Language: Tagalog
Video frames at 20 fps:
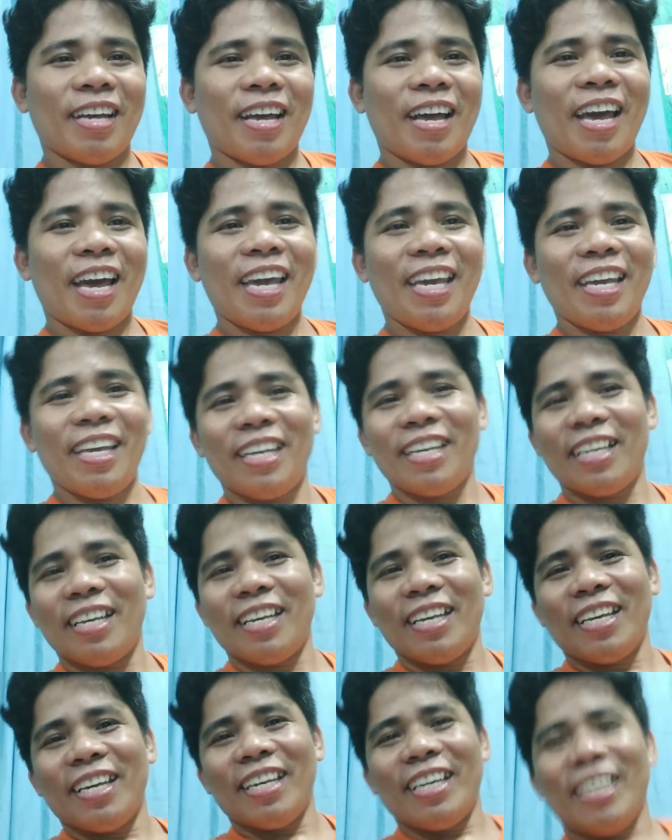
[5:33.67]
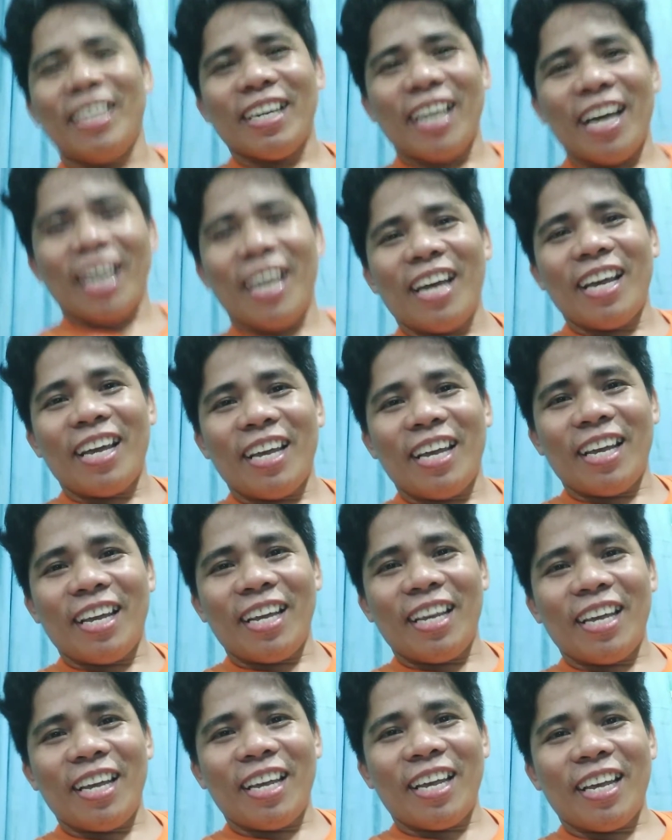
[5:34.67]
Ay,
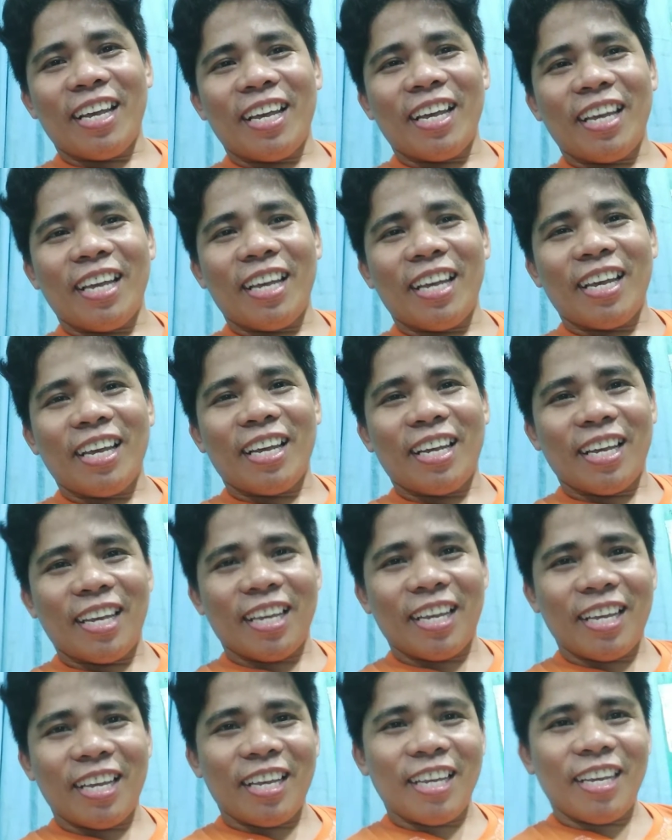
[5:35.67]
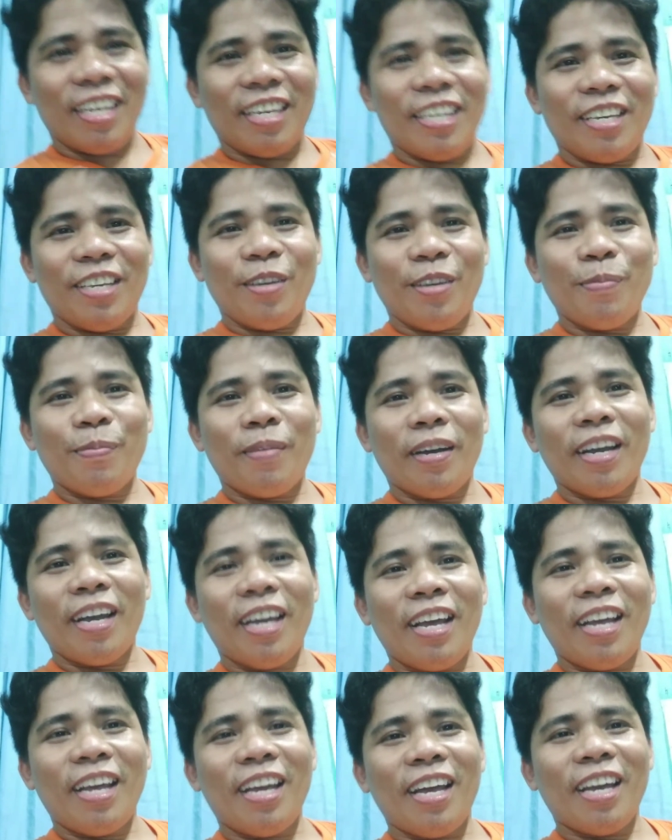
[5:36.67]
ah, yung mga
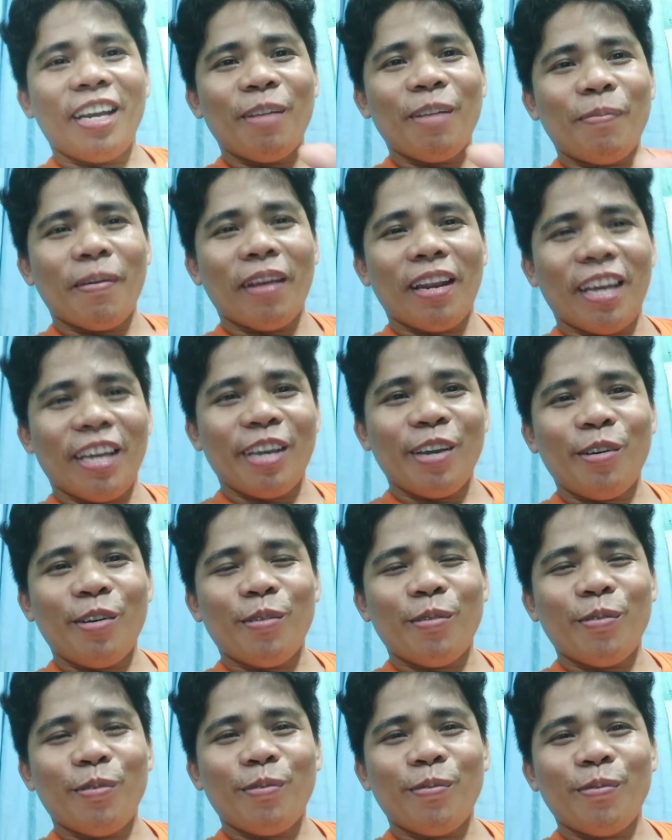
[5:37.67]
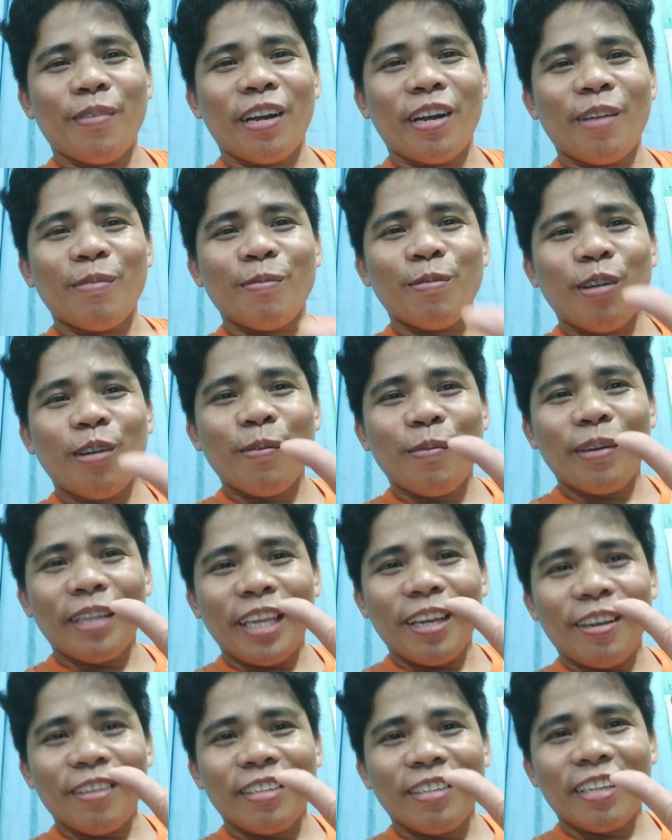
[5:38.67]
ano pala, yung mga
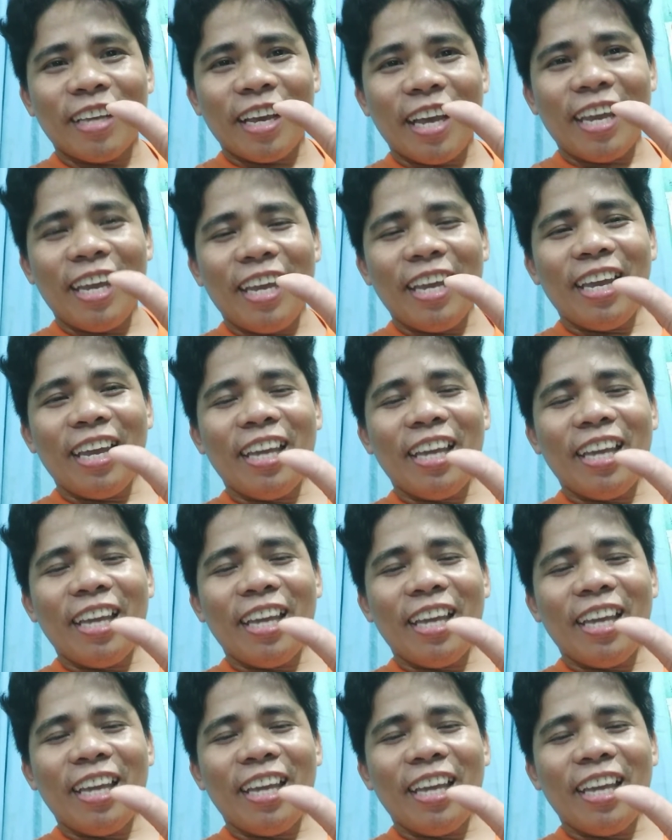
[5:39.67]
bumabatay ko kay